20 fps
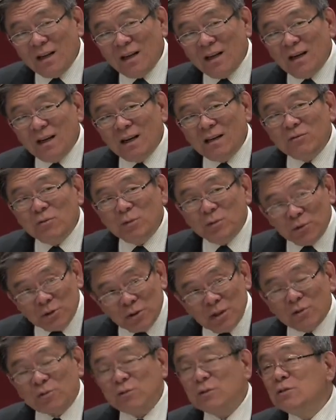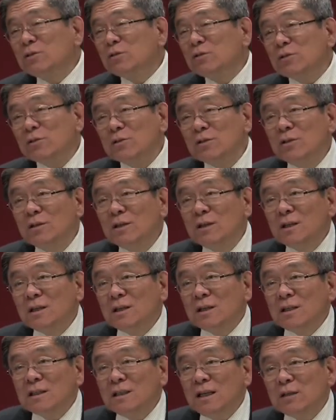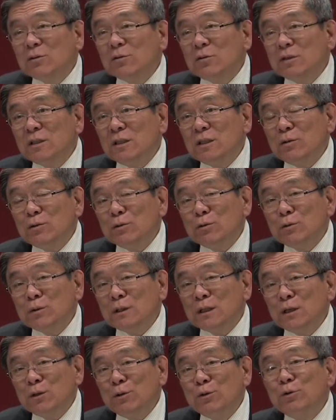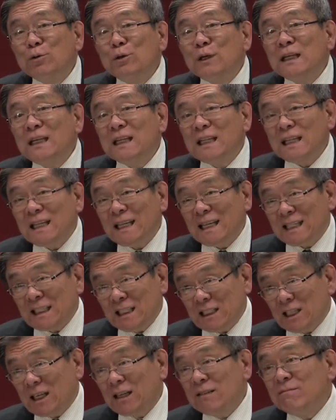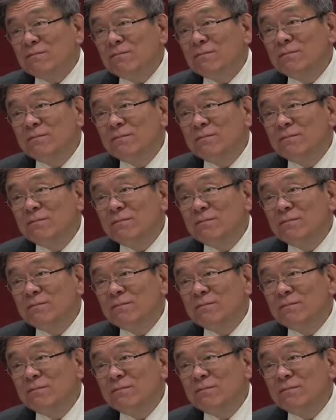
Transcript: 啊，我们是要遵守耶稣基督的律例典章，